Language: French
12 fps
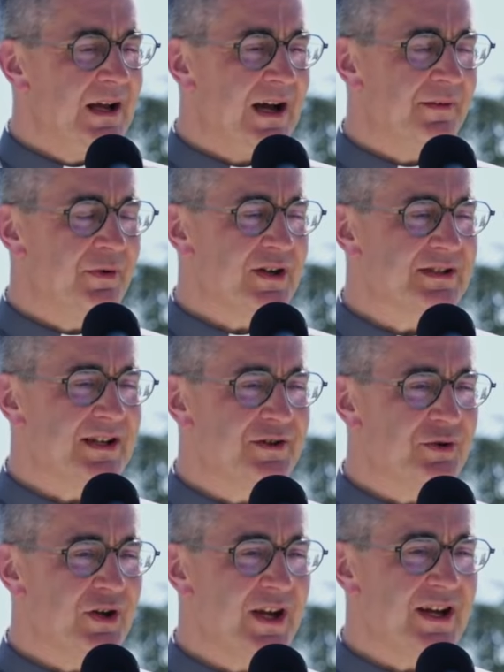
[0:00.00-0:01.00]
à voir cette
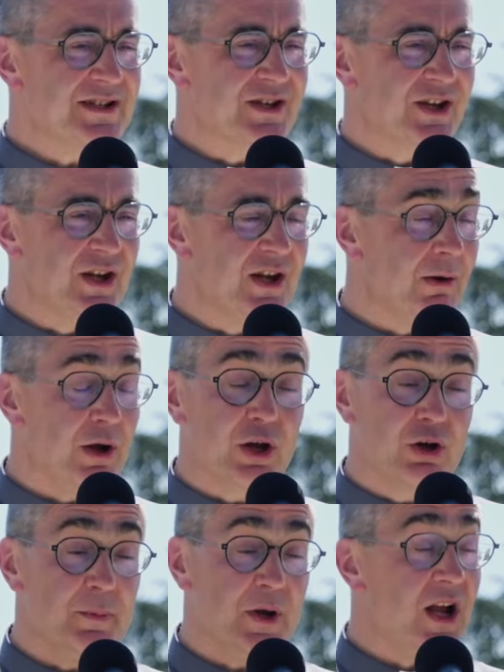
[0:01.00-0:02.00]
jeunesse qui est
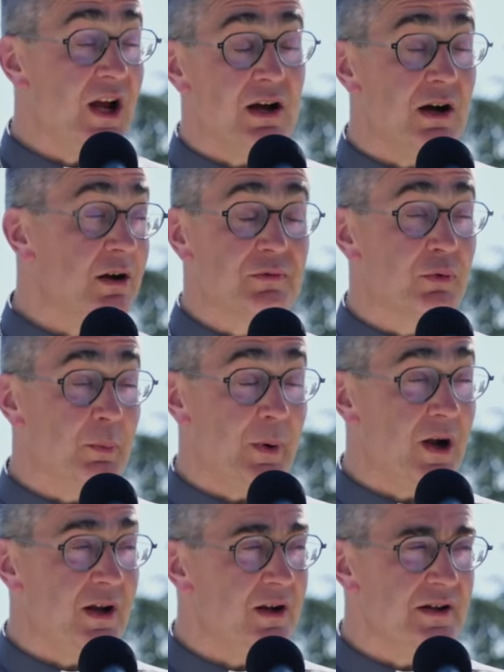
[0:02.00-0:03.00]
comme elle est, hein. il ne faut
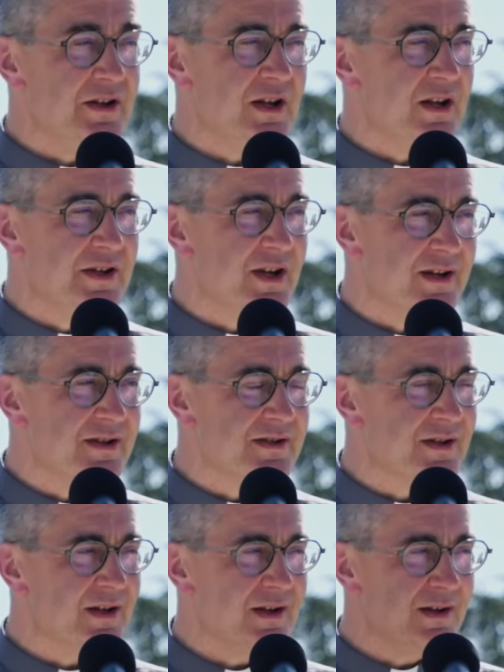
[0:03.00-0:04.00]
pas la, ni
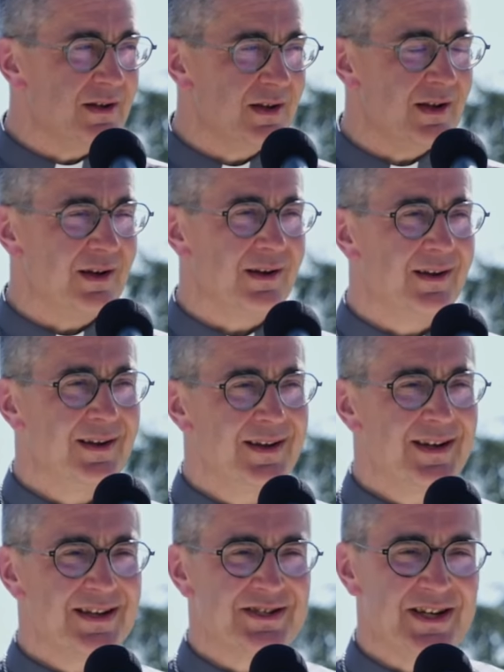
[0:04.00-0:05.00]
l'idéaliser, ni la,
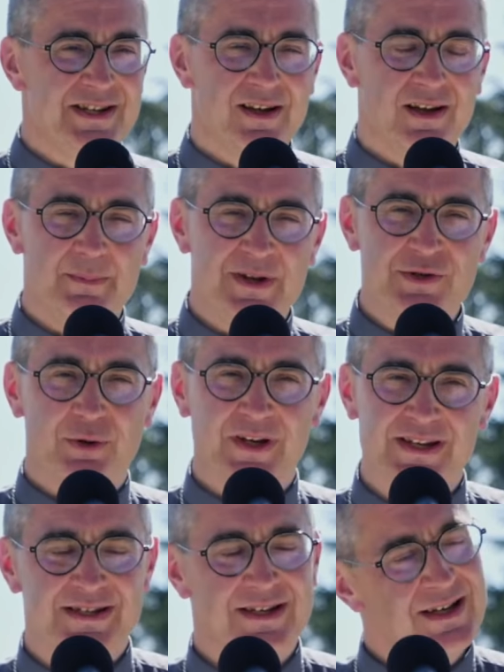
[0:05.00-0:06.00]
j'allais dire, la
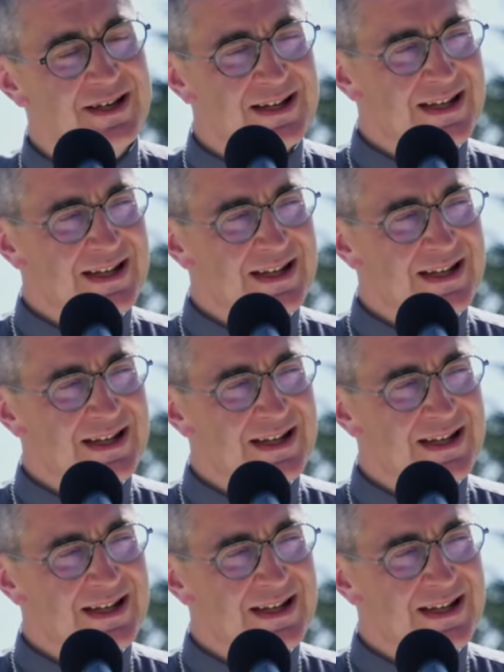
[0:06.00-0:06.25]
médiocriser,